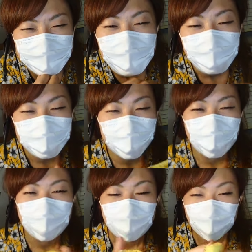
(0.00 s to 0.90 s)
でもさ、
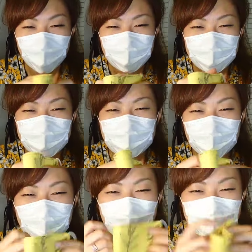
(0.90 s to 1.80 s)
半分も
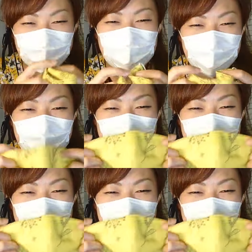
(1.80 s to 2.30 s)
かっこよくないっ